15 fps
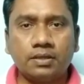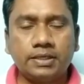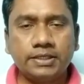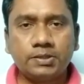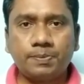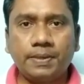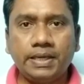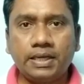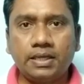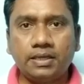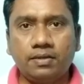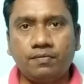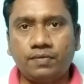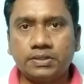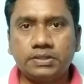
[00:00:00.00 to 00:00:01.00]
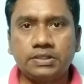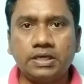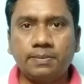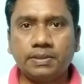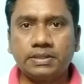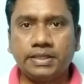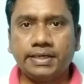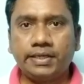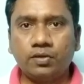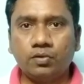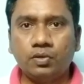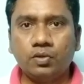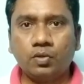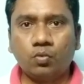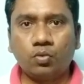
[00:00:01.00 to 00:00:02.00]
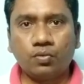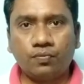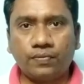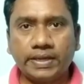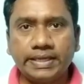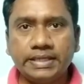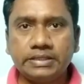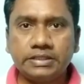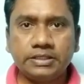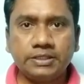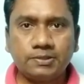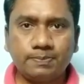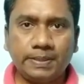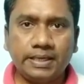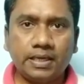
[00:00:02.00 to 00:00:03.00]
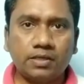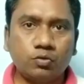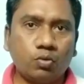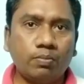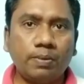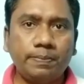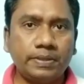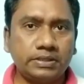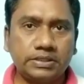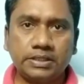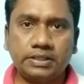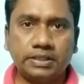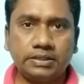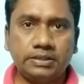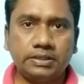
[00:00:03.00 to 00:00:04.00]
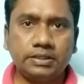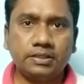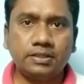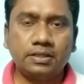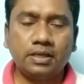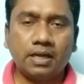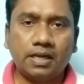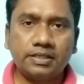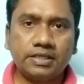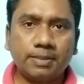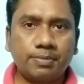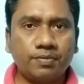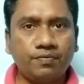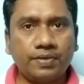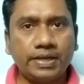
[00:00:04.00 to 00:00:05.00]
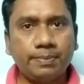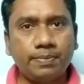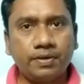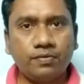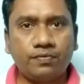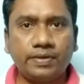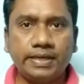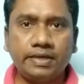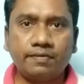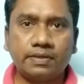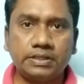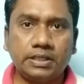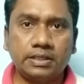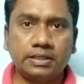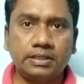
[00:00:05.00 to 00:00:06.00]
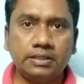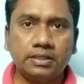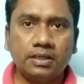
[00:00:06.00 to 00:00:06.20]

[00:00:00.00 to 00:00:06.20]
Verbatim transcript: டிஸ்பிளேயில் ஃபஸ்ட்டு நமக்கு தெரியும் ஒரு ஃபைவ் இன்ச் டிஸ்பிளேனா அது ரொம்ப பெருசாக தெரிஞ்சுது அதுக்கப்புறம் ஃபைவ் பாயிண்ட் ஃபைவ்னு வந்தாங்க